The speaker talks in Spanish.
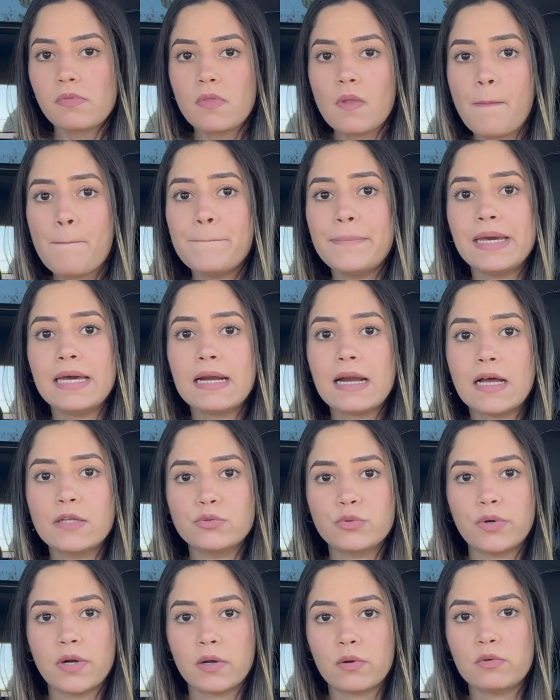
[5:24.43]
ver a
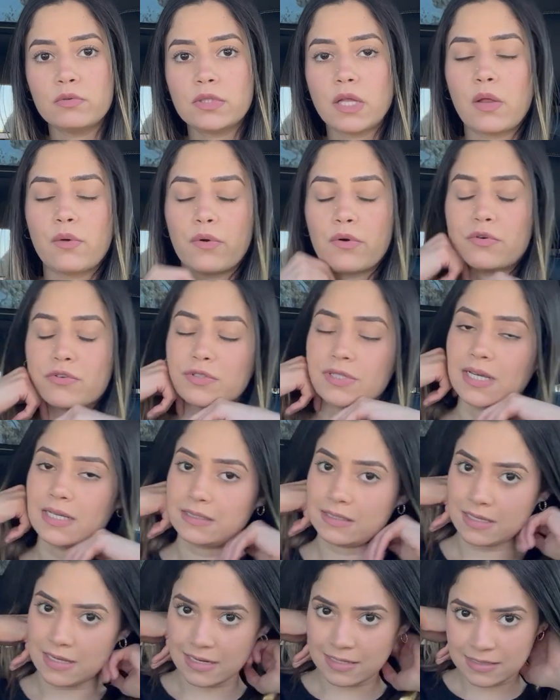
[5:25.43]
tu reclutador, o sea,
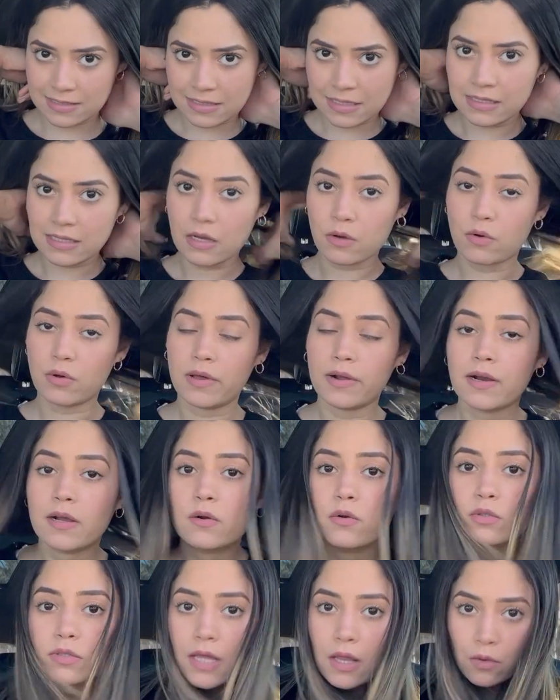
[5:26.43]
tienes cita con el
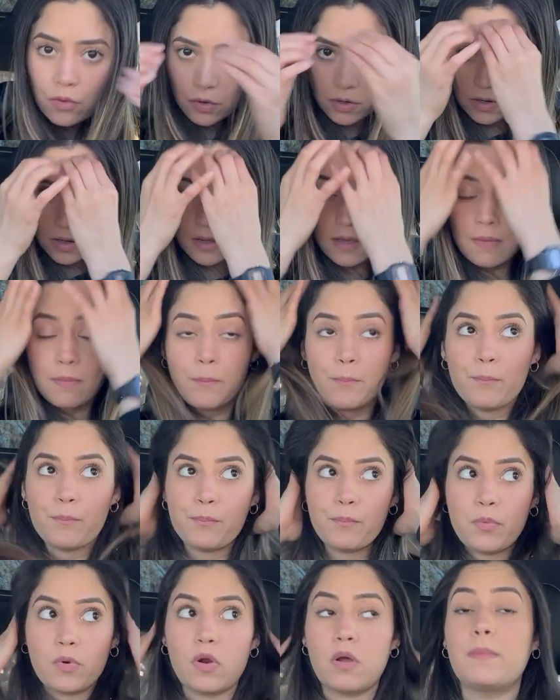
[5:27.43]
reclutador,
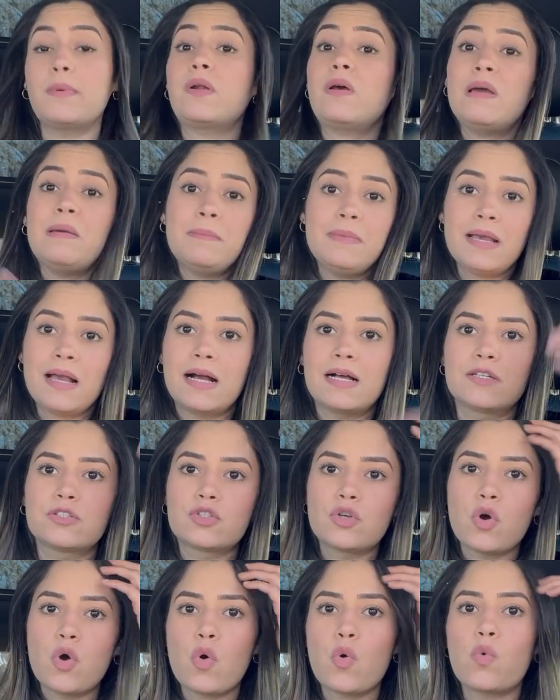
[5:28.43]
por lo menos en mi
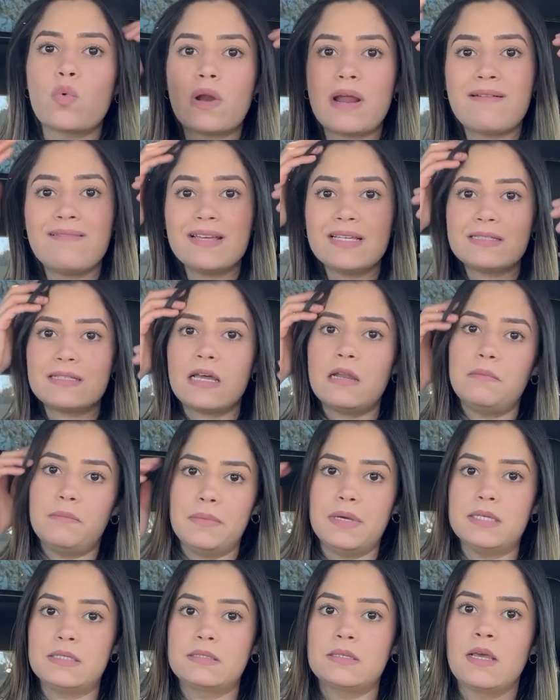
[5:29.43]
caso, una vez al
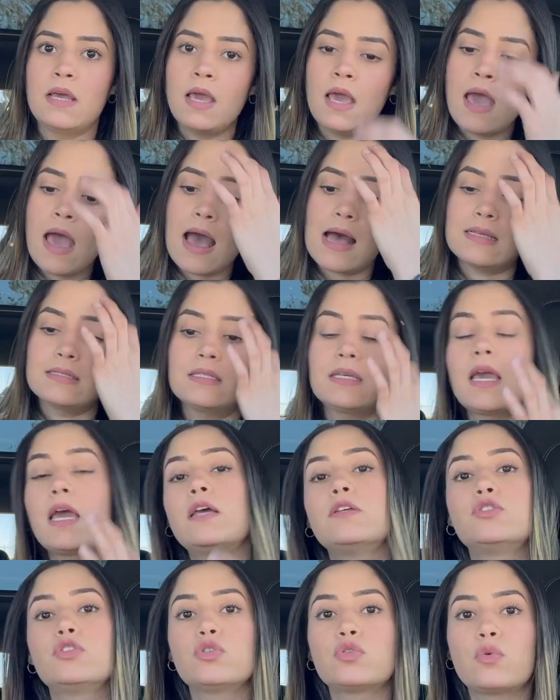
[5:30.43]
mes. Así
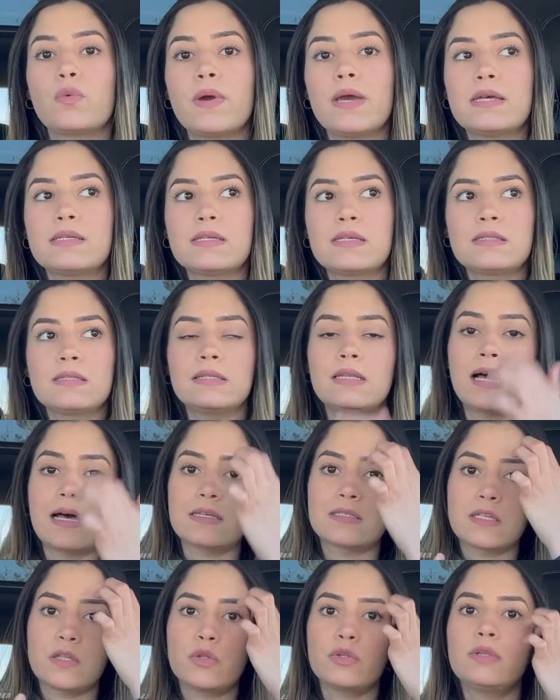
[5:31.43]
que yo tuve esa cita
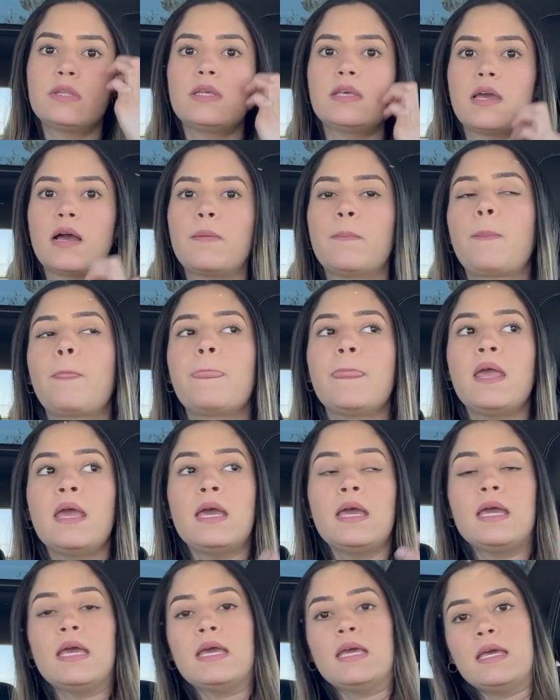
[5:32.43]
hace dos días
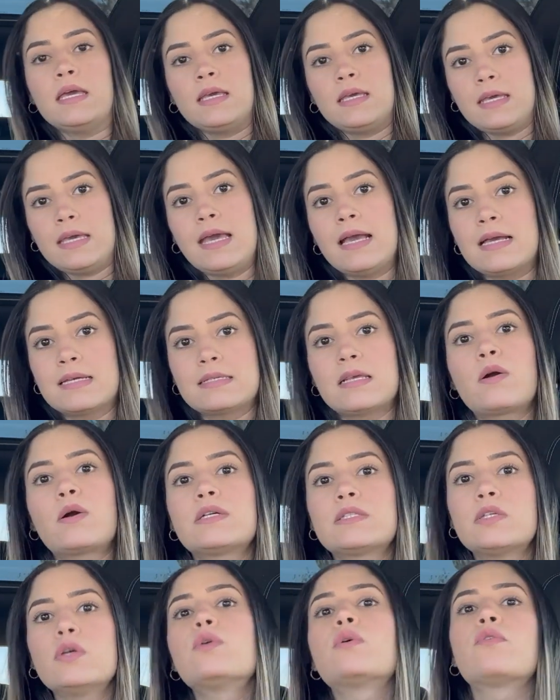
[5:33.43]
y en esa
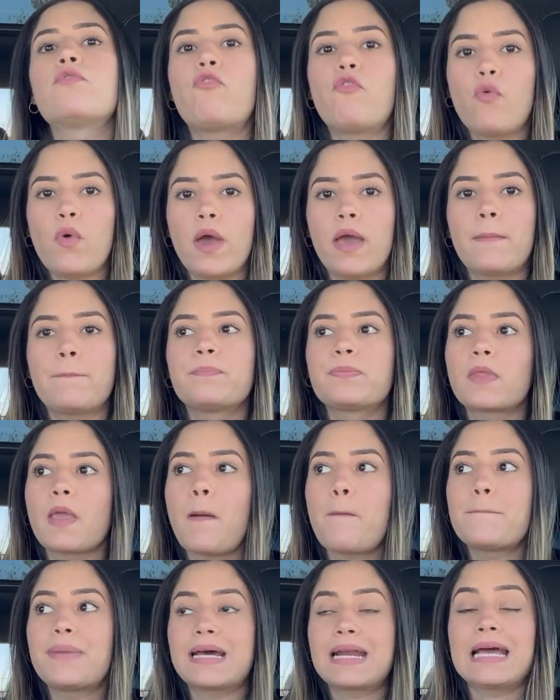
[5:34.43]
ocasión fue
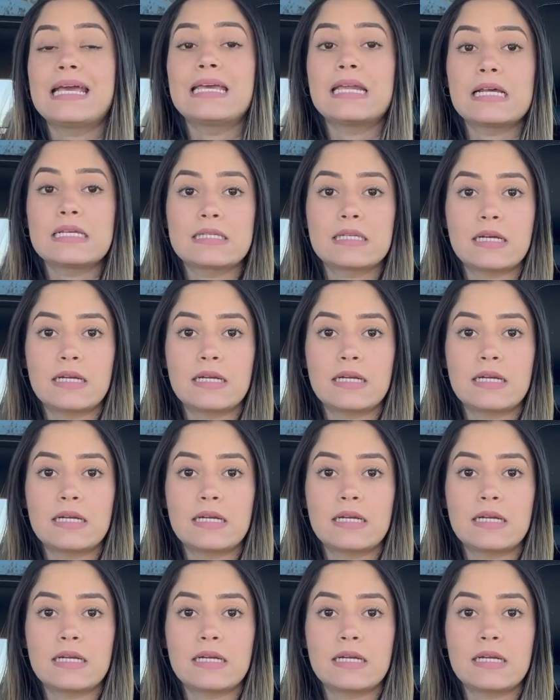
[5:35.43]
para ir a hacer